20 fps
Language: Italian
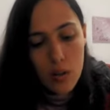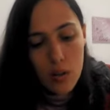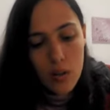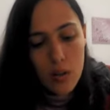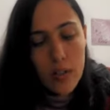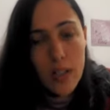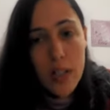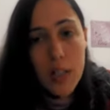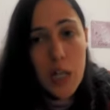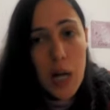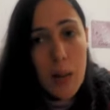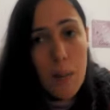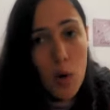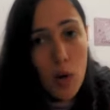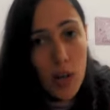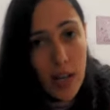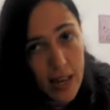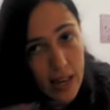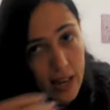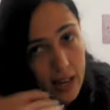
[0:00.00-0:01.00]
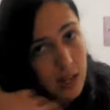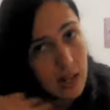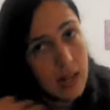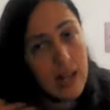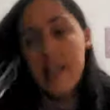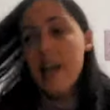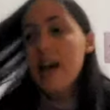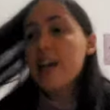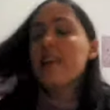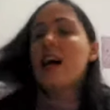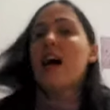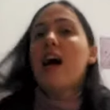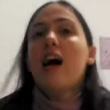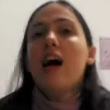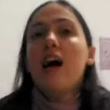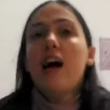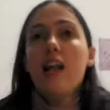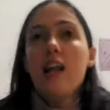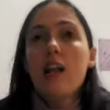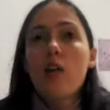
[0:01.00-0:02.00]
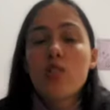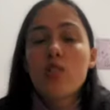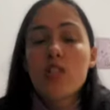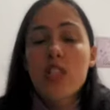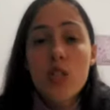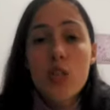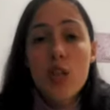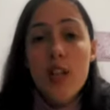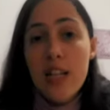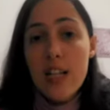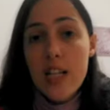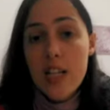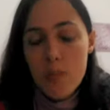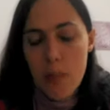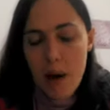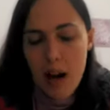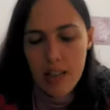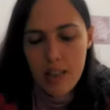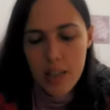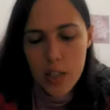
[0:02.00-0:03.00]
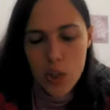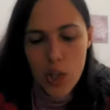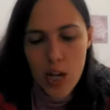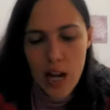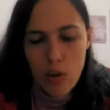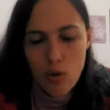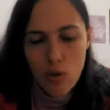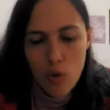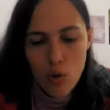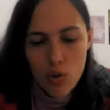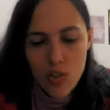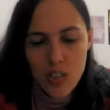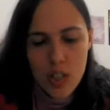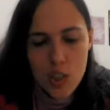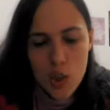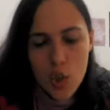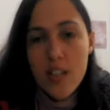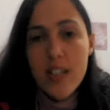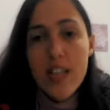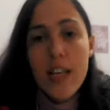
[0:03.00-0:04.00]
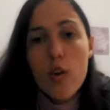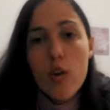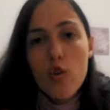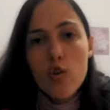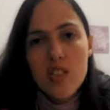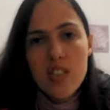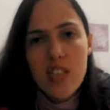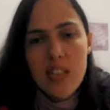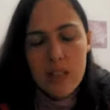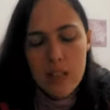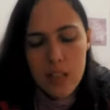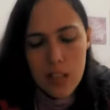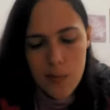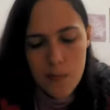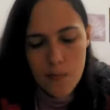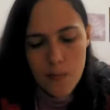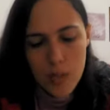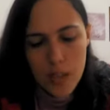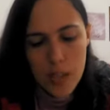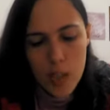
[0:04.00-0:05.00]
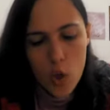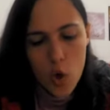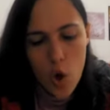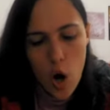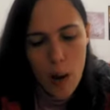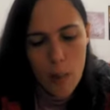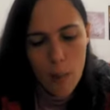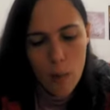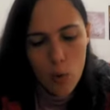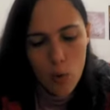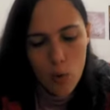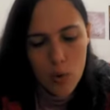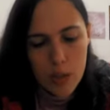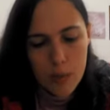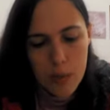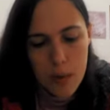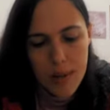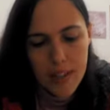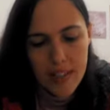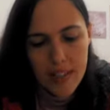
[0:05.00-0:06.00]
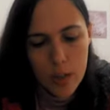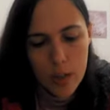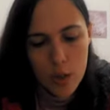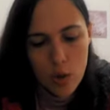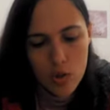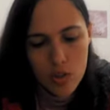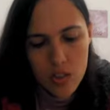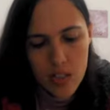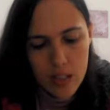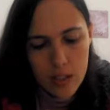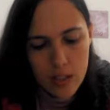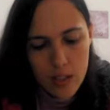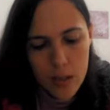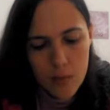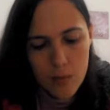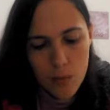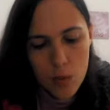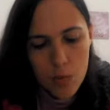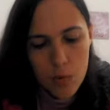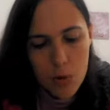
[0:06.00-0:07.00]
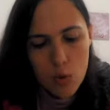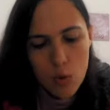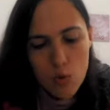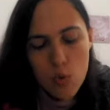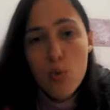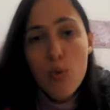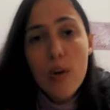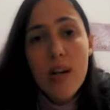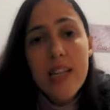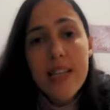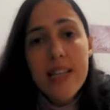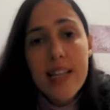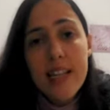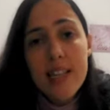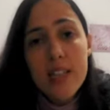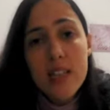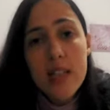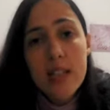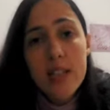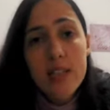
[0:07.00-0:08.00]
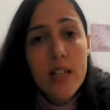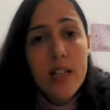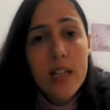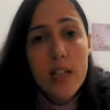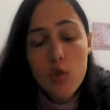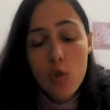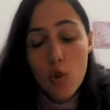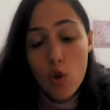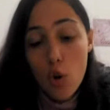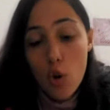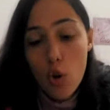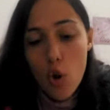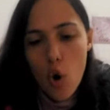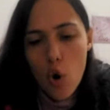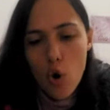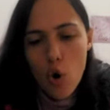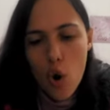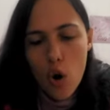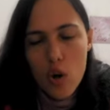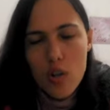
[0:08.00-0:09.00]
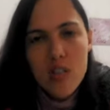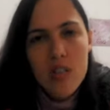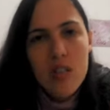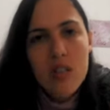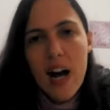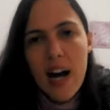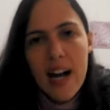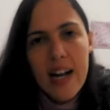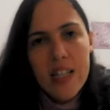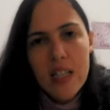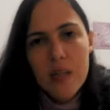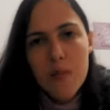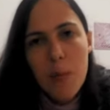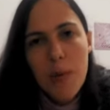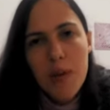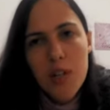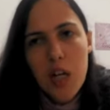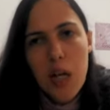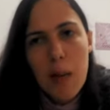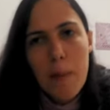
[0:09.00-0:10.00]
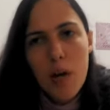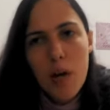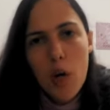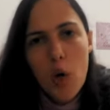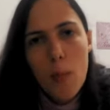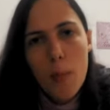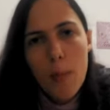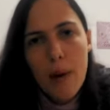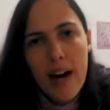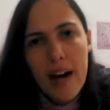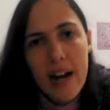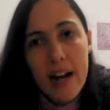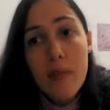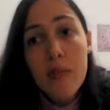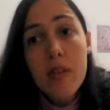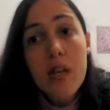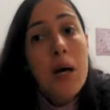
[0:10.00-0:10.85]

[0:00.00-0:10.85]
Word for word: Diciamo che legata all'ossessione degli smalti c'è l'ossessione dei rossetti. Io amo ultimamente i rossetti, soprattutto quelli di Essence che sono low cost, anche se mi piacerebbe comprare